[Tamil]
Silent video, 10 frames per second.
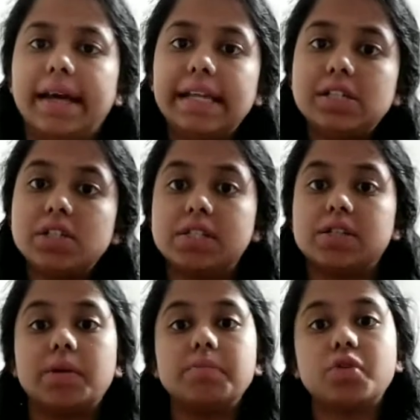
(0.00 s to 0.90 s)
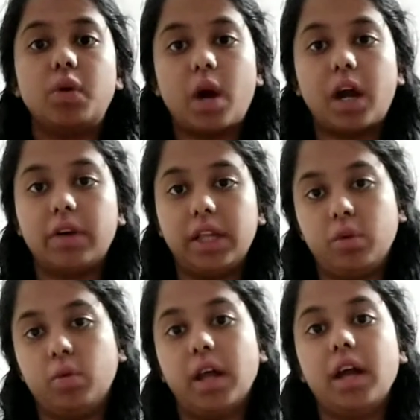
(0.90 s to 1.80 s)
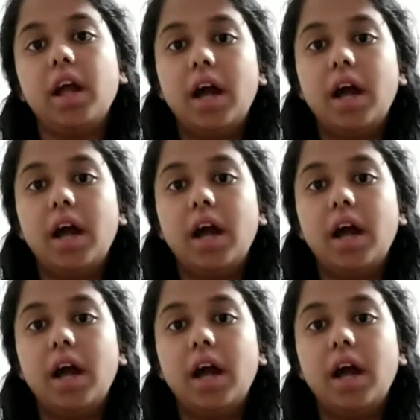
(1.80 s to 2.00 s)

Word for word: டைஜஸ்ட் சிஸ்டம் சொல்லுவாங்க வயிற்றுக்குள்ளே